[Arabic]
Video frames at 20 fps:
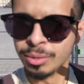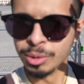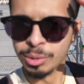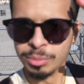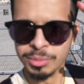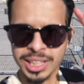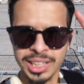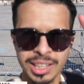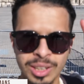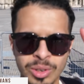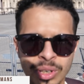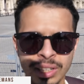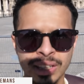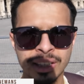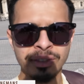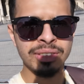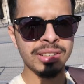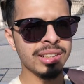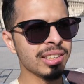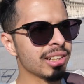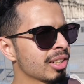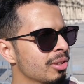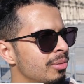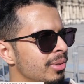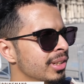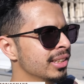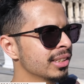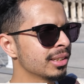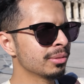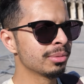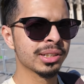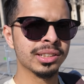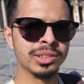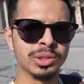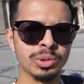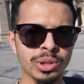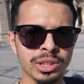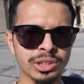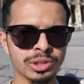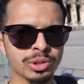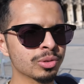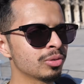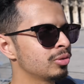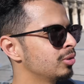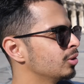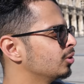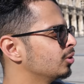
هما الاخوان كيف قلنا لكم حنا دابا كنتواجدوا في